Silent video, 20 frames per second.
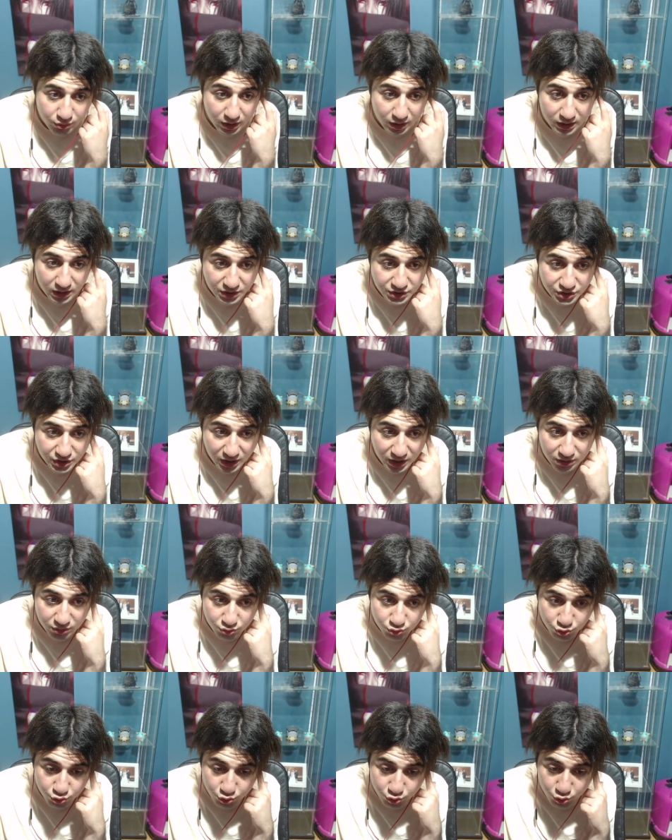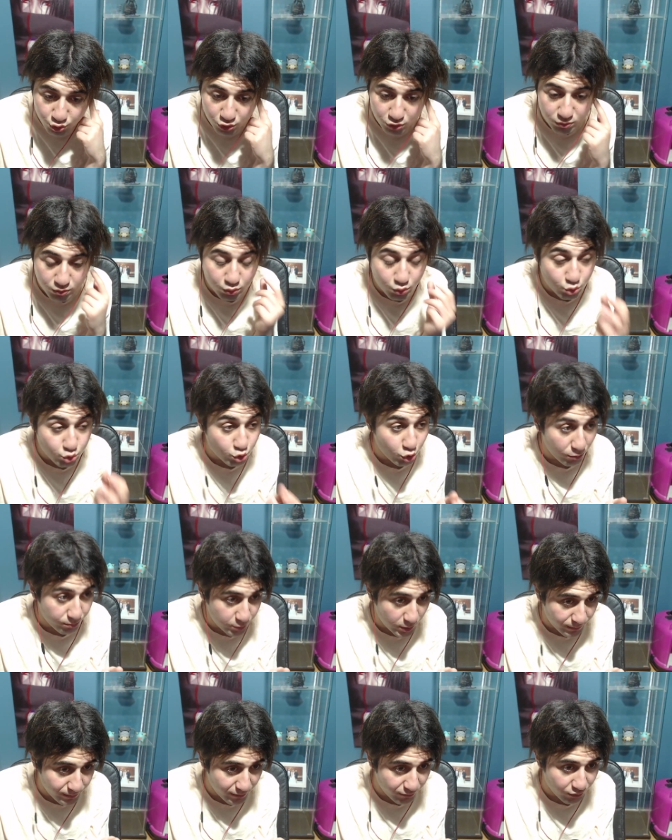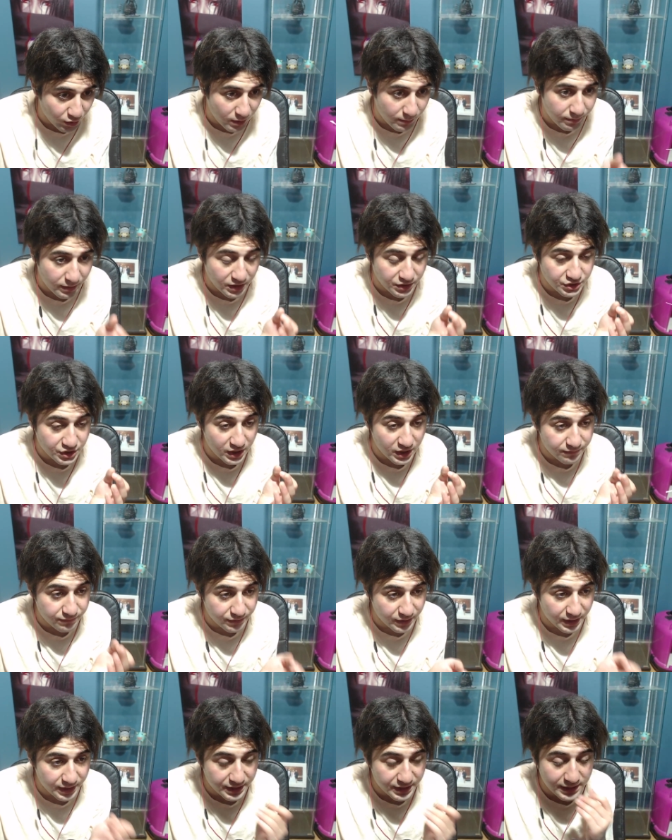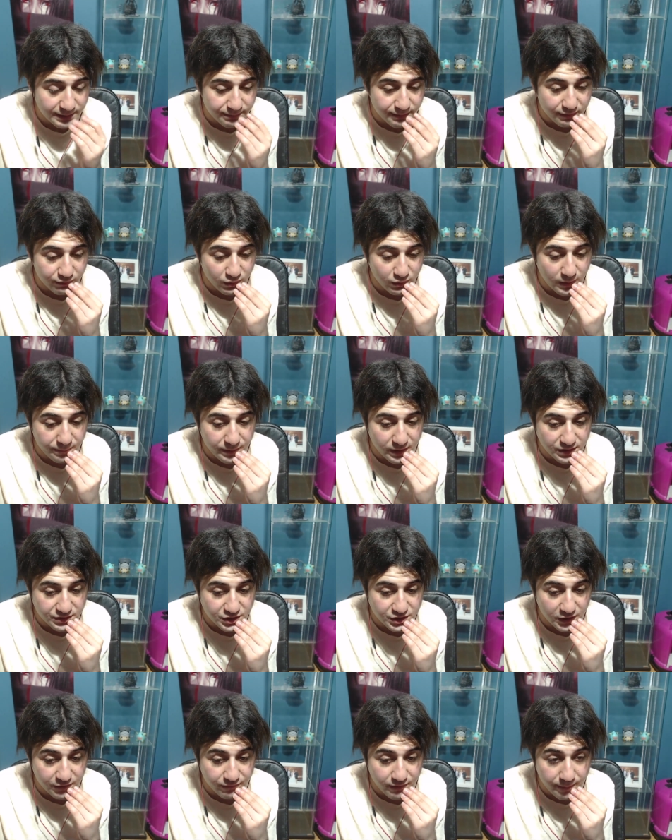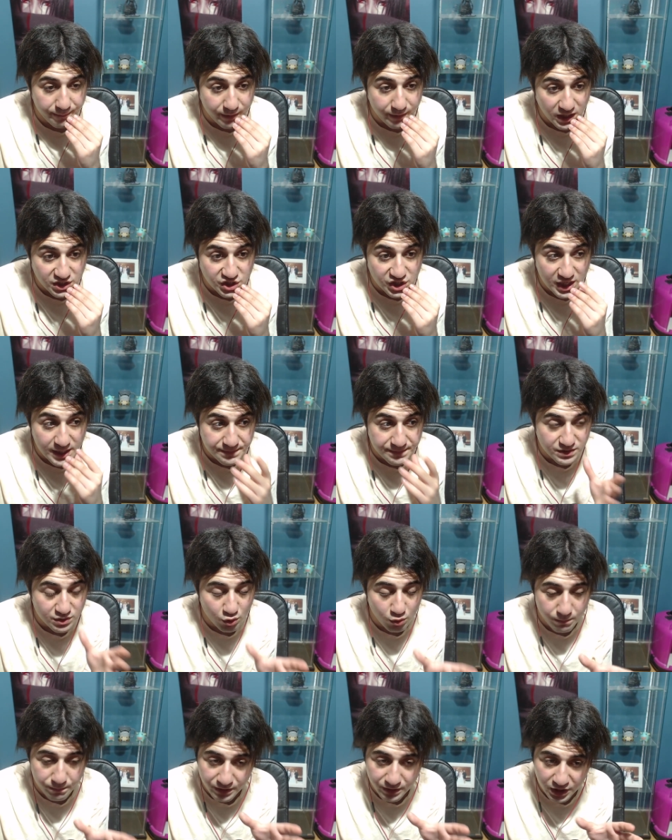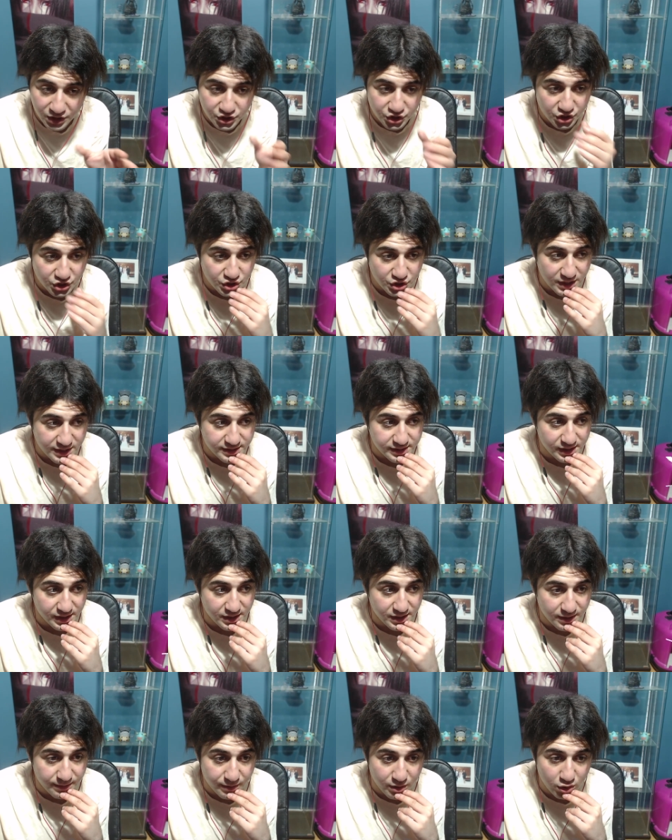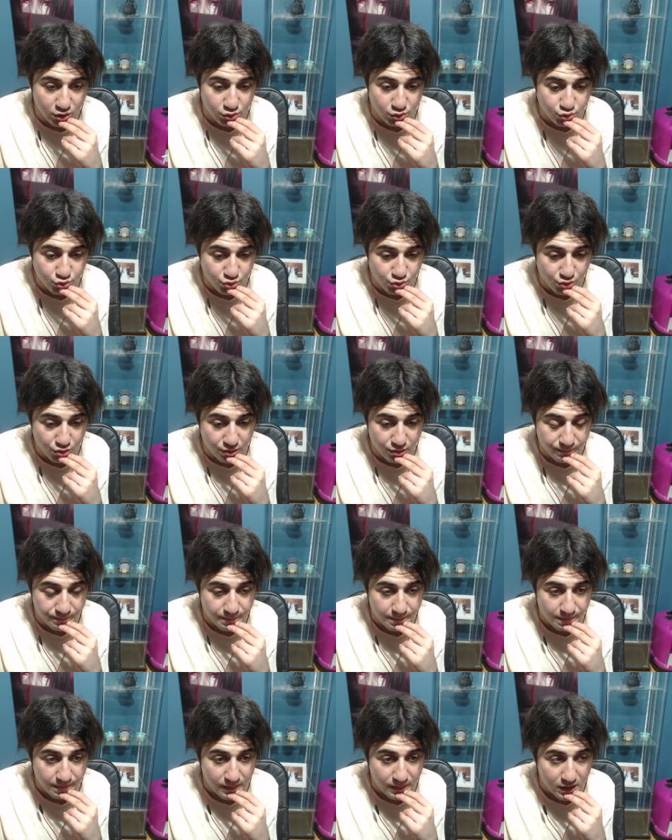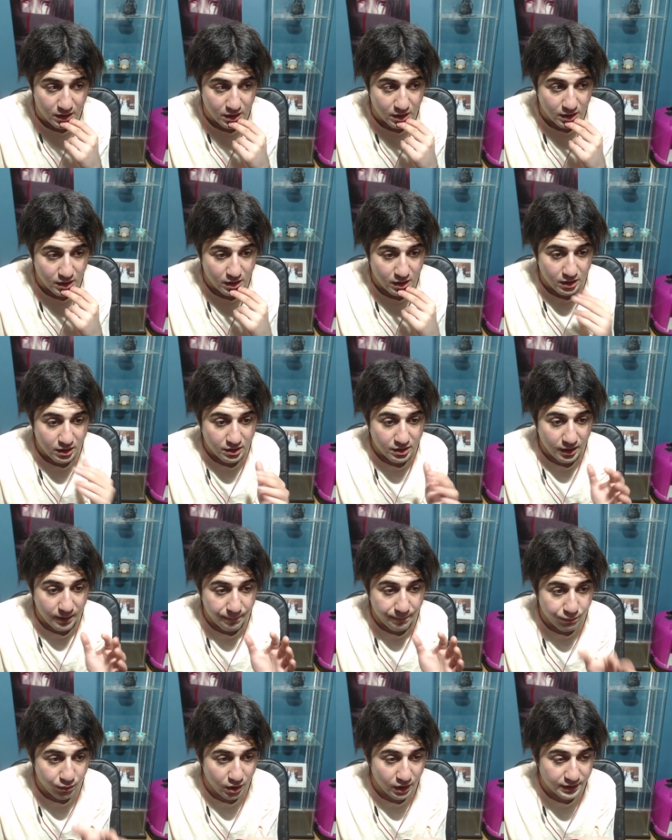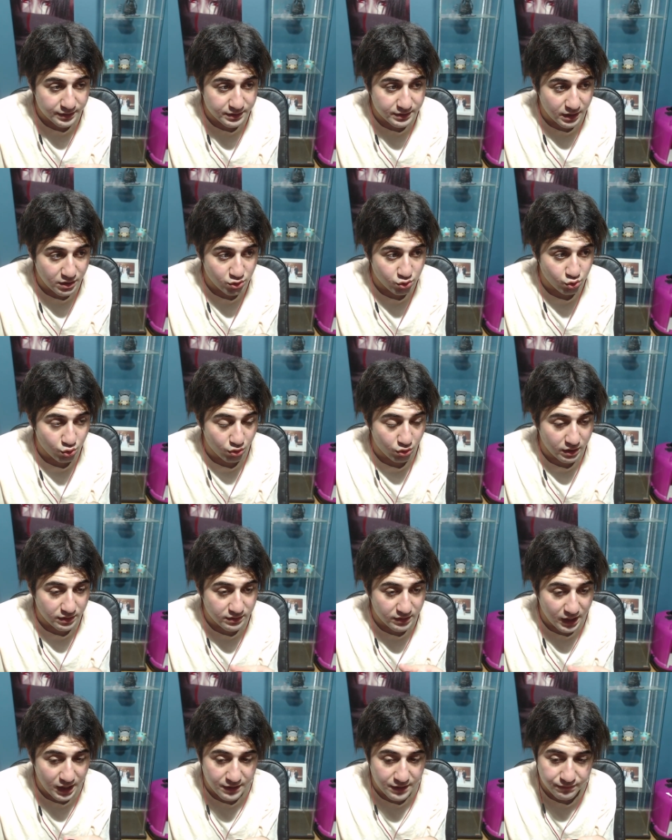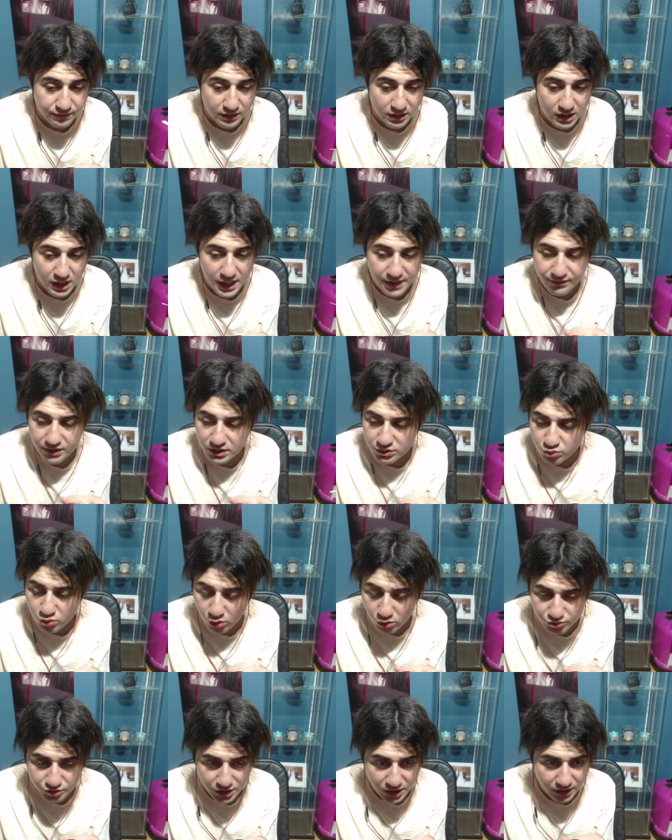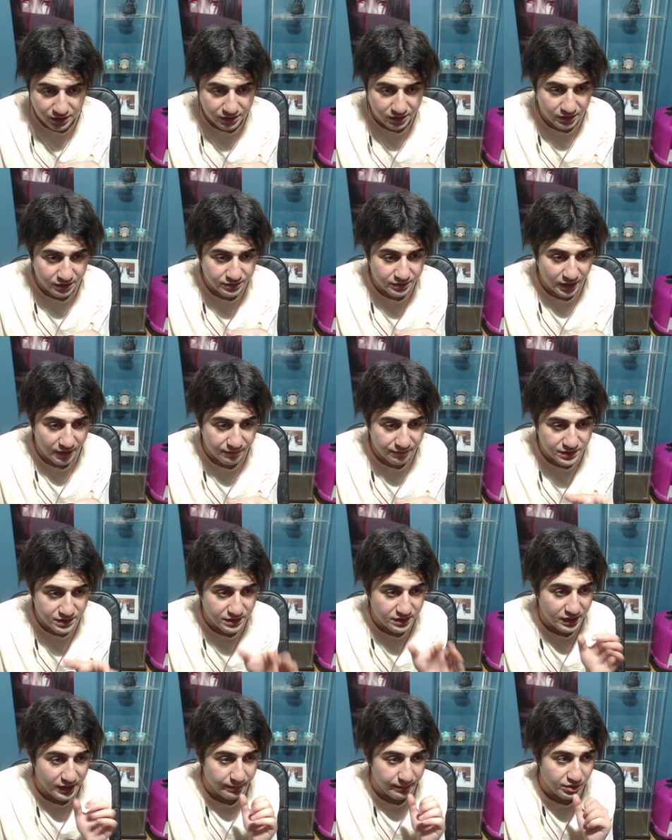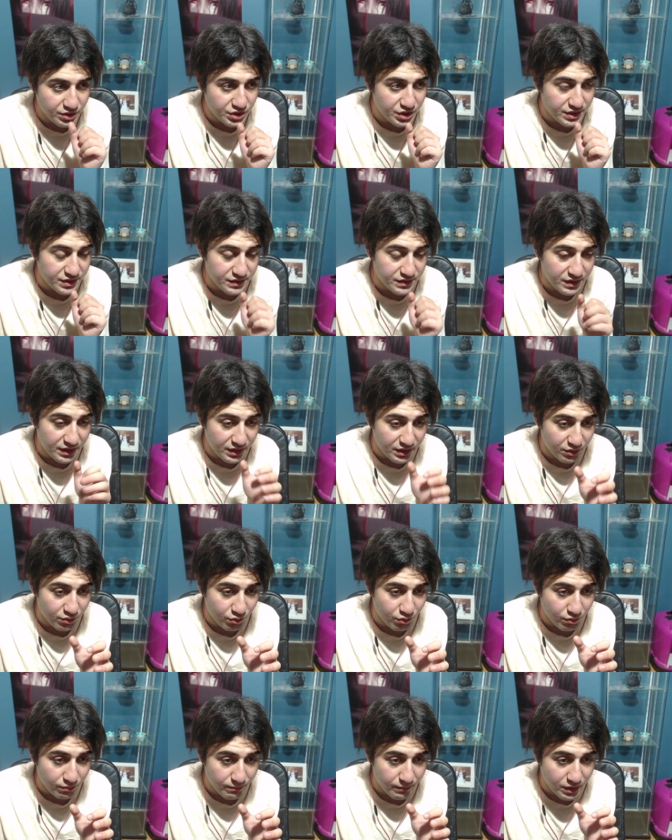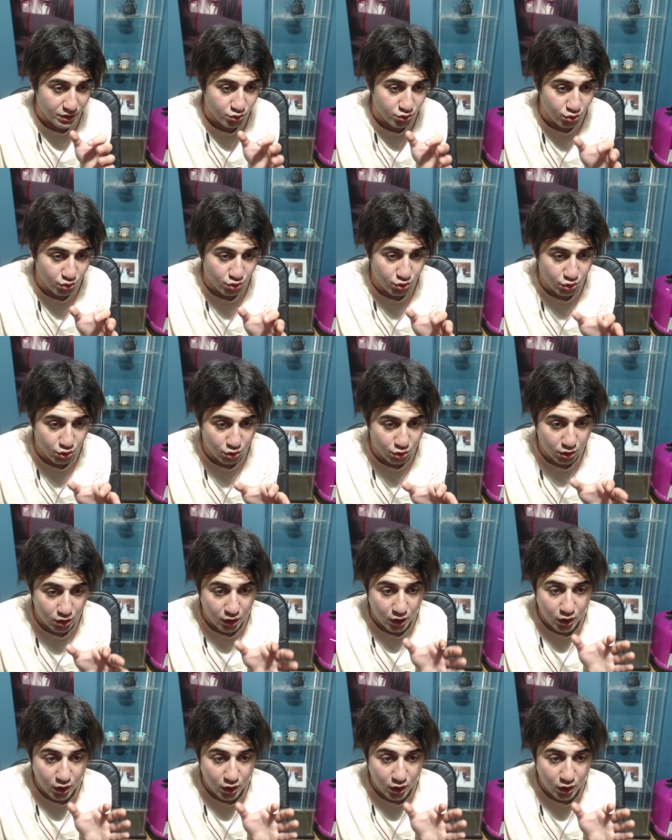alacağını düşünüyorum. Usopp da power up alacak. Franky de power up alacak. Ve bence hepsi ön plana çıkacak seride. Ben öyle düşünüyorum. Yani bu arktan sonra tayfaya evet korsan kralın tayfası diyebileceğiz diye inanıyorum ben. Çünkü